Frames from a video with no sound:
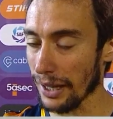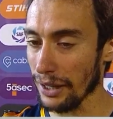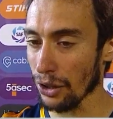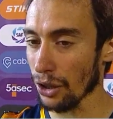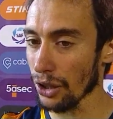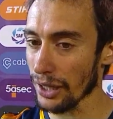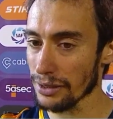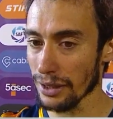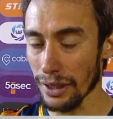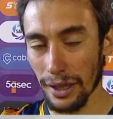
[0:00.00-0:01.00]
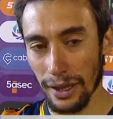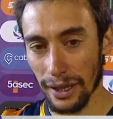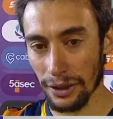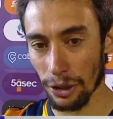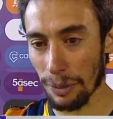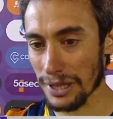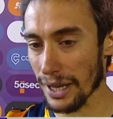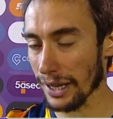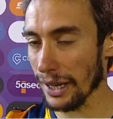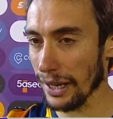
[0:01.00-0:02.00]
de dos goles en dos
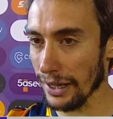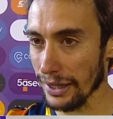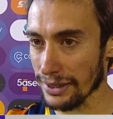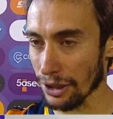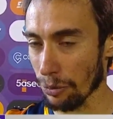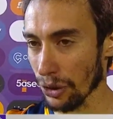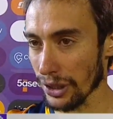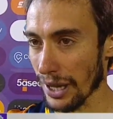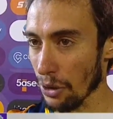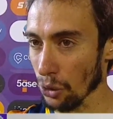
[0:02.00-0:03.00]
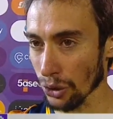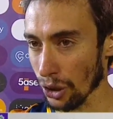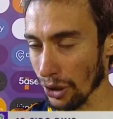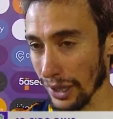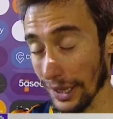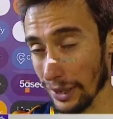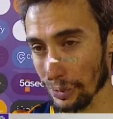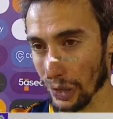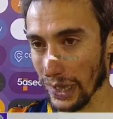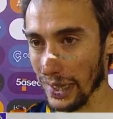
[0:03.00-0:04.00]
pasajes y se nos ponen a uno, eh,
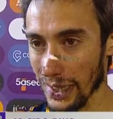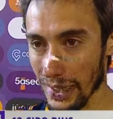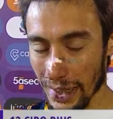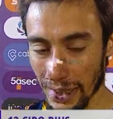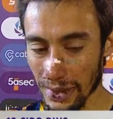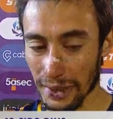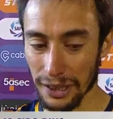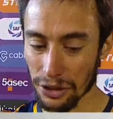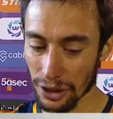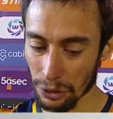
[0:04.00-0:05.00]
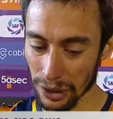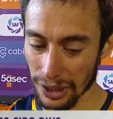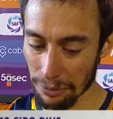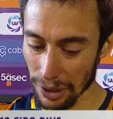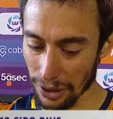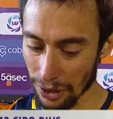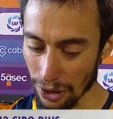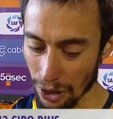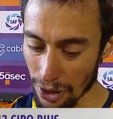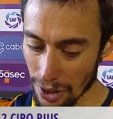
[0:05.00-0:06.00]
por ahí distracciones nuestras,
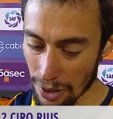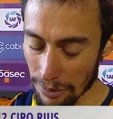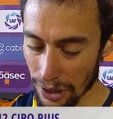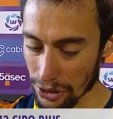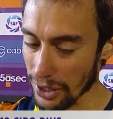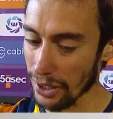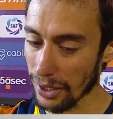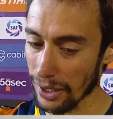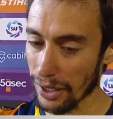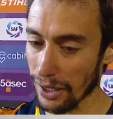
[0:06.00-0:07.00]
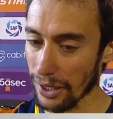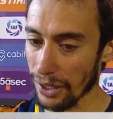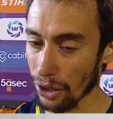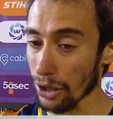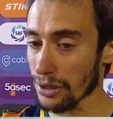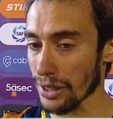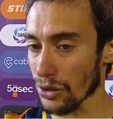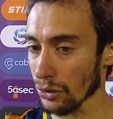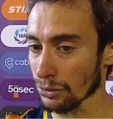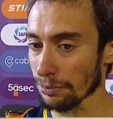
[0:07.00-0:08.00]
pero, pero sí, eh, hoy se
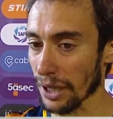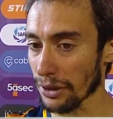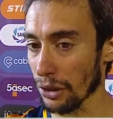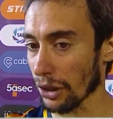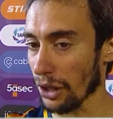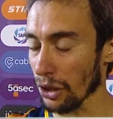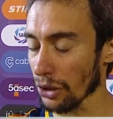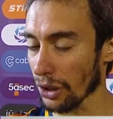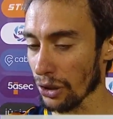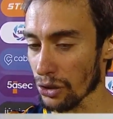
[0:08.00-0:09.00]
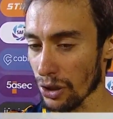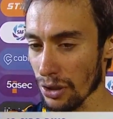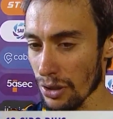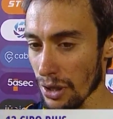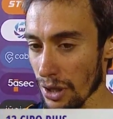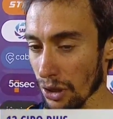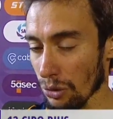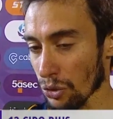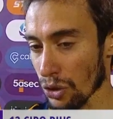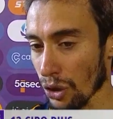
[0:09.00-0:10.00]
hizo un partido redondo, creo yo,
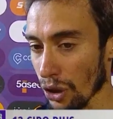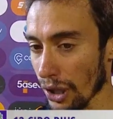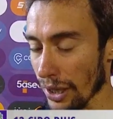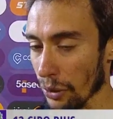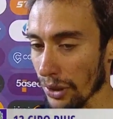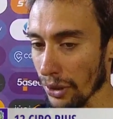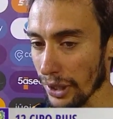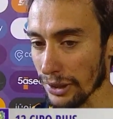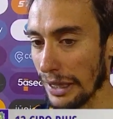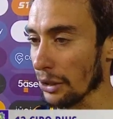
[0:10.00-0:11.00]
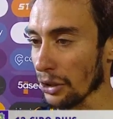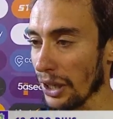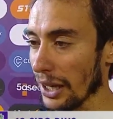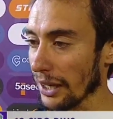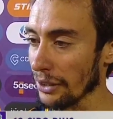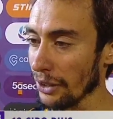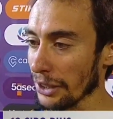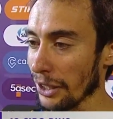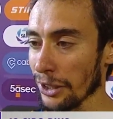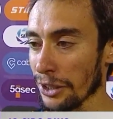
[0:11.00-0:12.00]
con muchos goles y bueno, entraron todas las que no
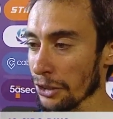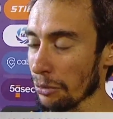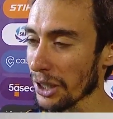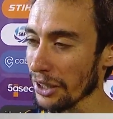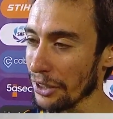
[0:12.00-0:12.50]
entraban en otro partido.